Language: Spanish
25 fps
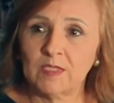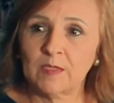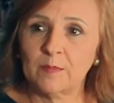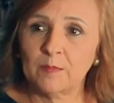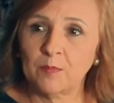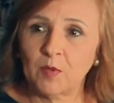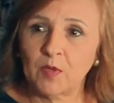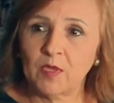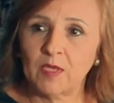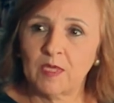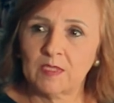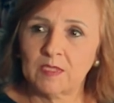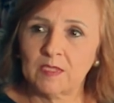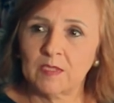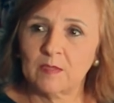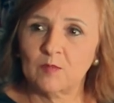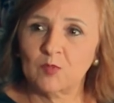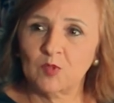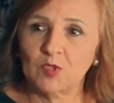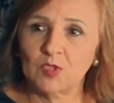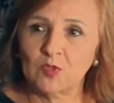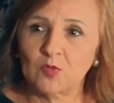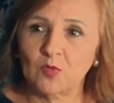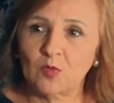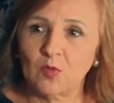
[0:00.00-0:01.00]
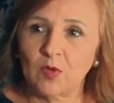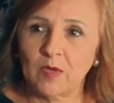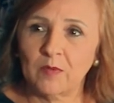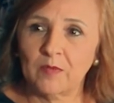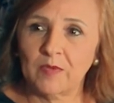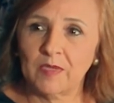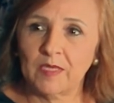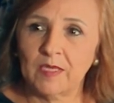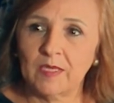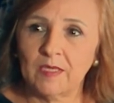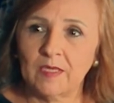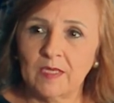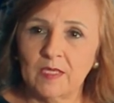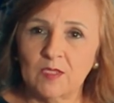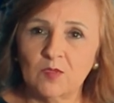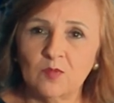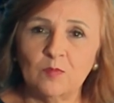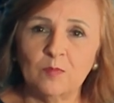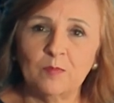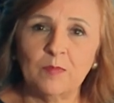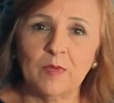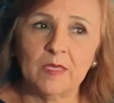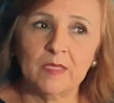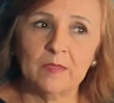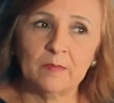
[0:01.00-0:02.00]
se puede hacer mucho todavía, es
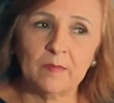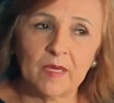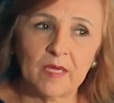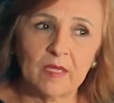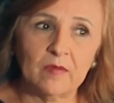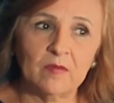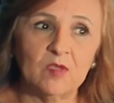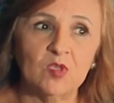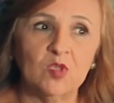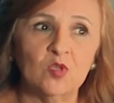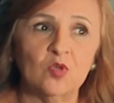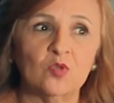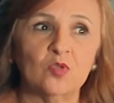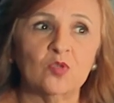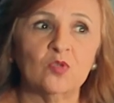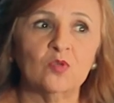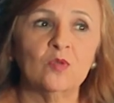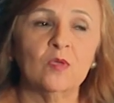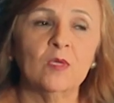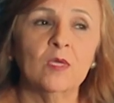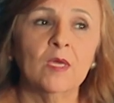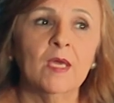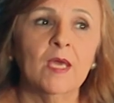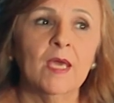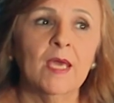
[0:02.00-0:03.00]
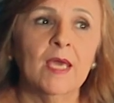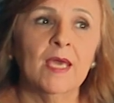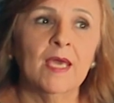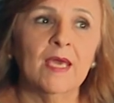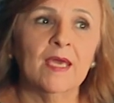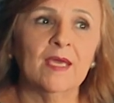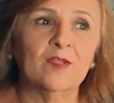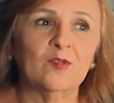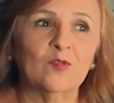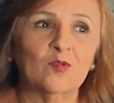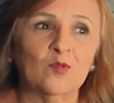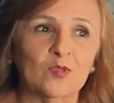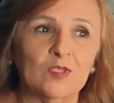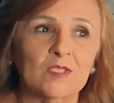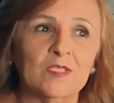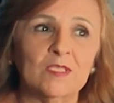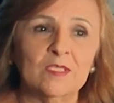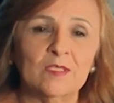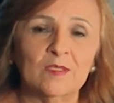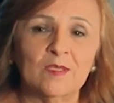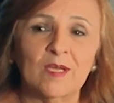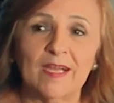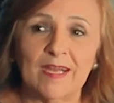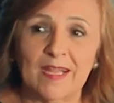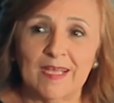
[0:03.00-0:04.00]
un país maravilloso. Entonces,
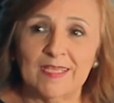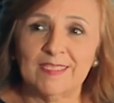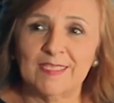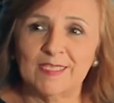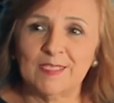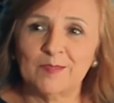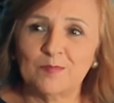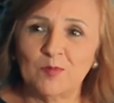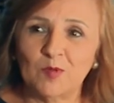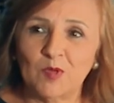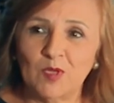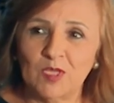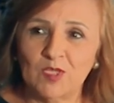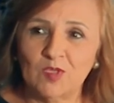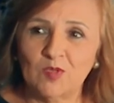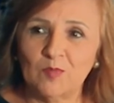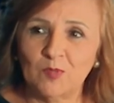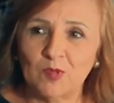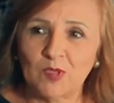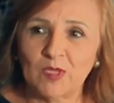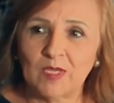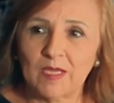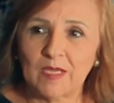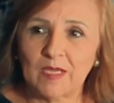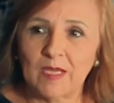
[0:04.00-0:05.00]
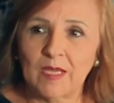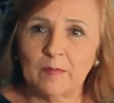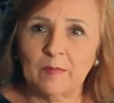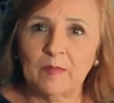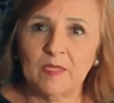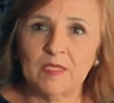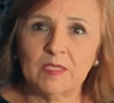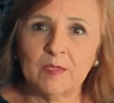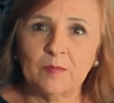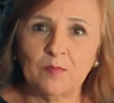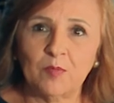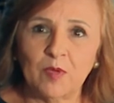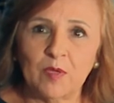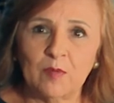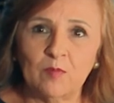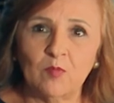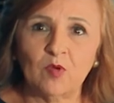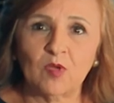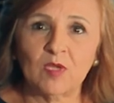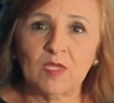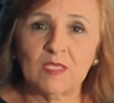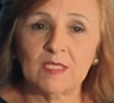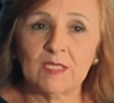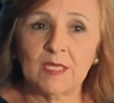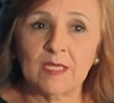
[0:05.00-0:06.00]
gracias por eso, porque realmente
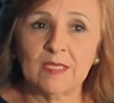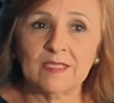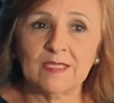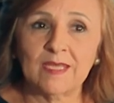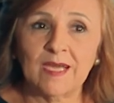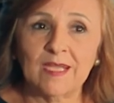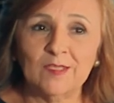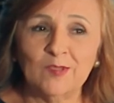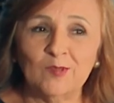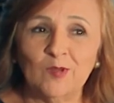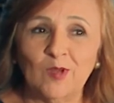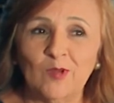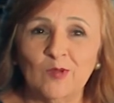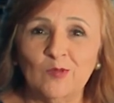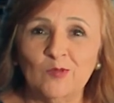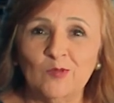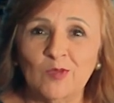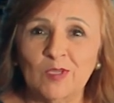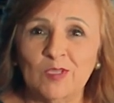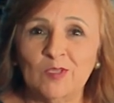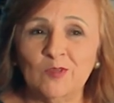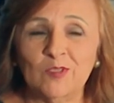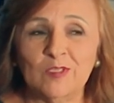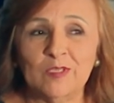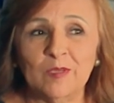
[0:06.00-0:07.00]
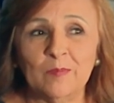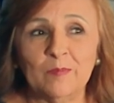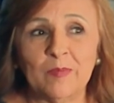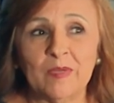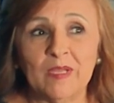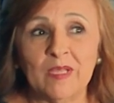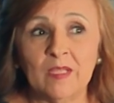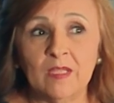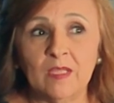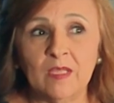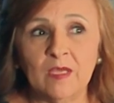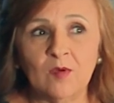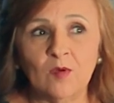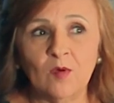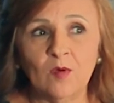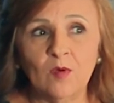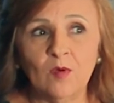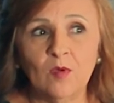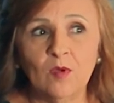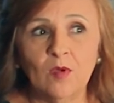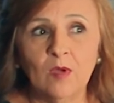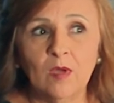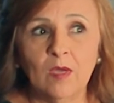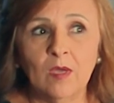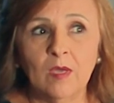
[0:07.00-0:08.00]
podemos resaltar. Yo al hondureño siempre le digo,
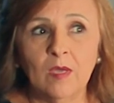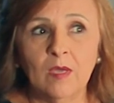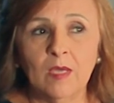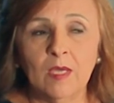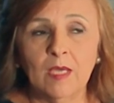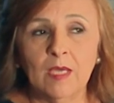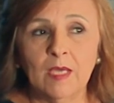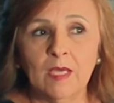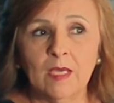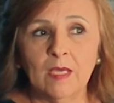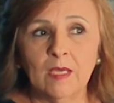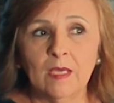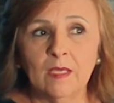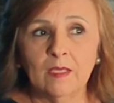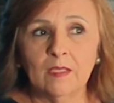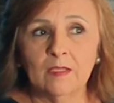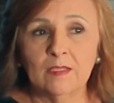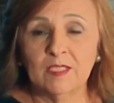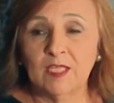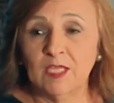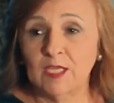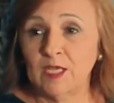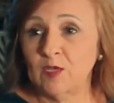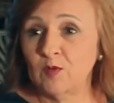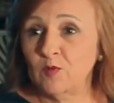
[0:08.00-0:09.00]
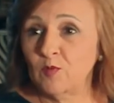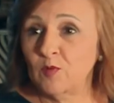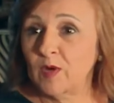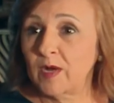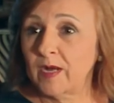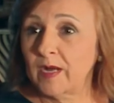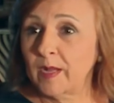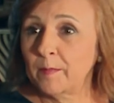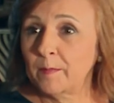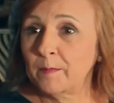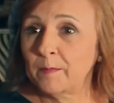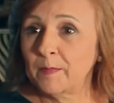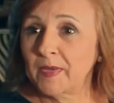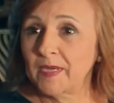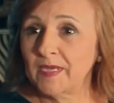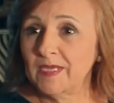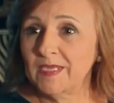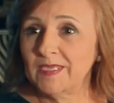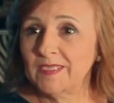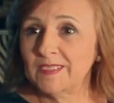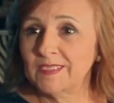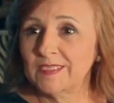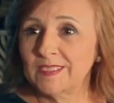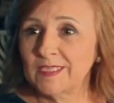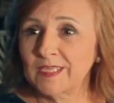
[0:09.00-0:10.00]
tienen un gran
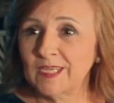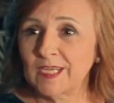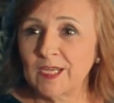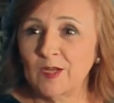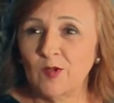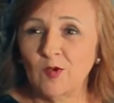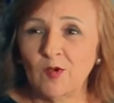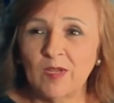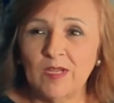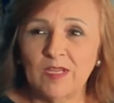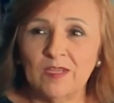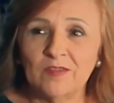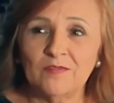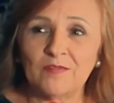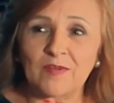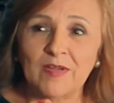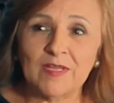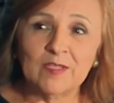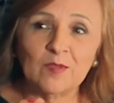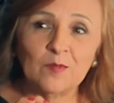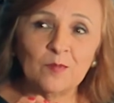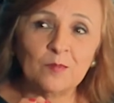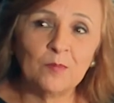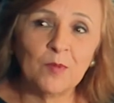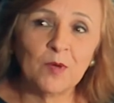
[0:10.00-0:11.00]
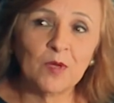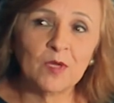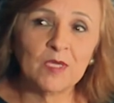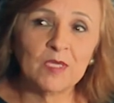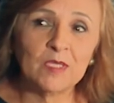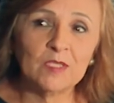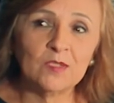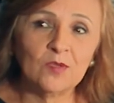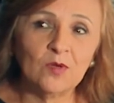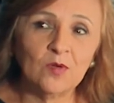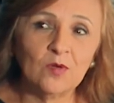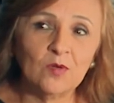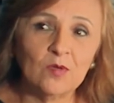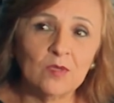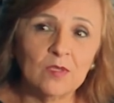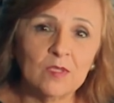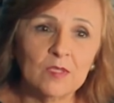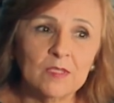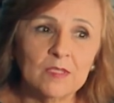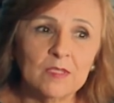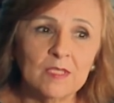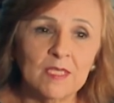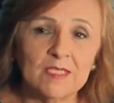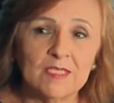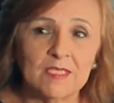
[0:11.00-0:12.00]
país. Creo que les falta un poquito
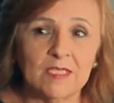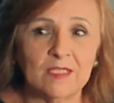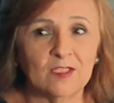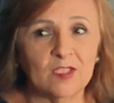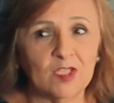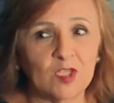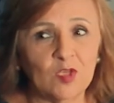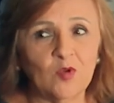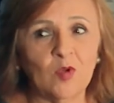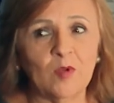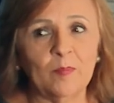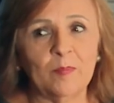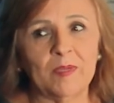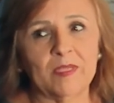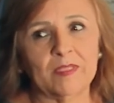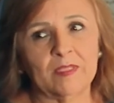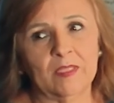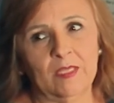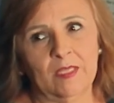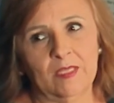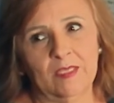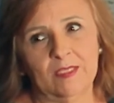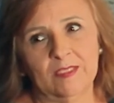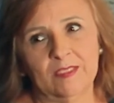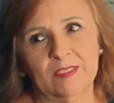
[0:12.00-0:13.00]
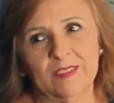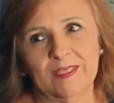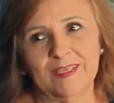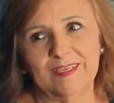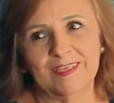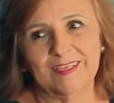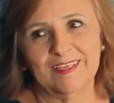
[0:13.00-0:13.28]
de sentido de pertenencia,